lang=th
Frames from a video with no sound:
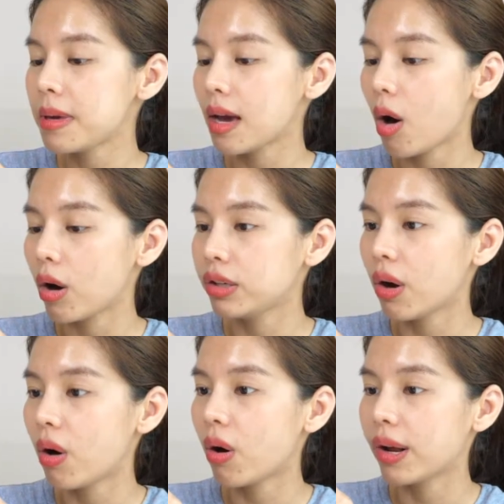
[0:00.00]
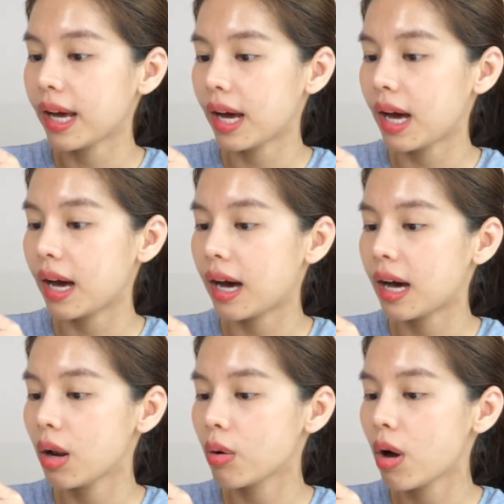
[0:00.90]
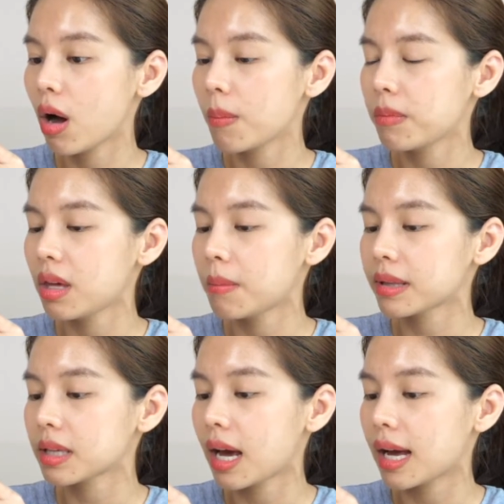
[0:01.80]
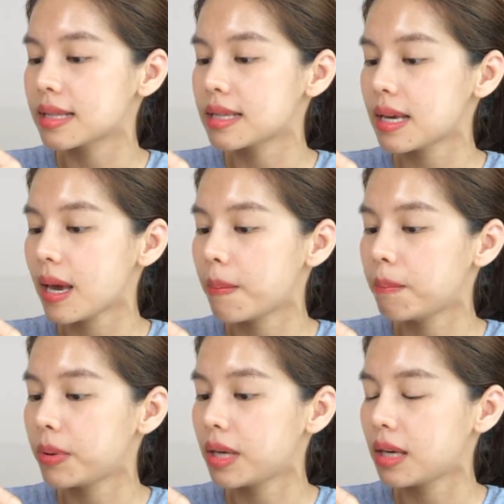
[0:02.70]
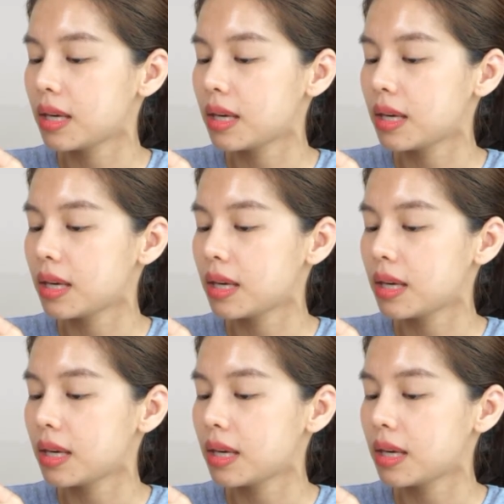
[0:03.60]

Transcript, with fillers: มีออยนะคะ แล้วก็มีมาตรฐาน GMP